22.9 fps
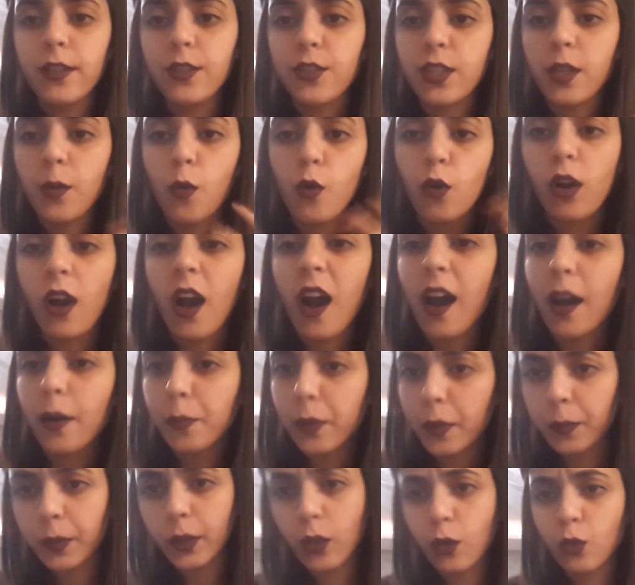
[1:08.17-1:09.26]
İşte böyle
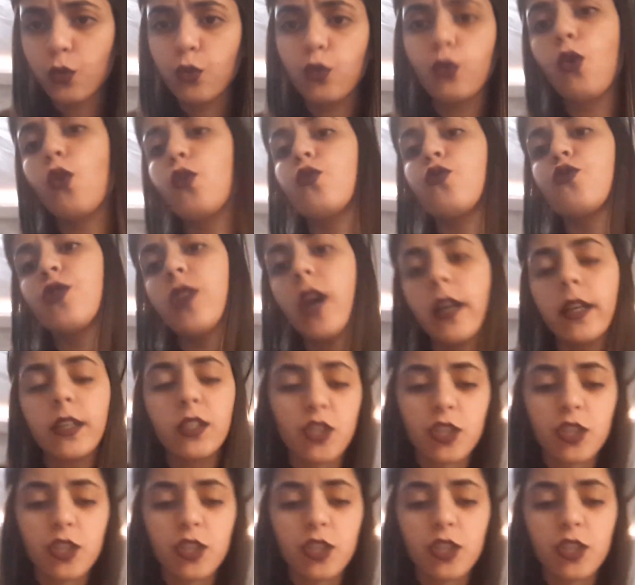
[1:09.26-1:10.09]
karma bir kutu olacak.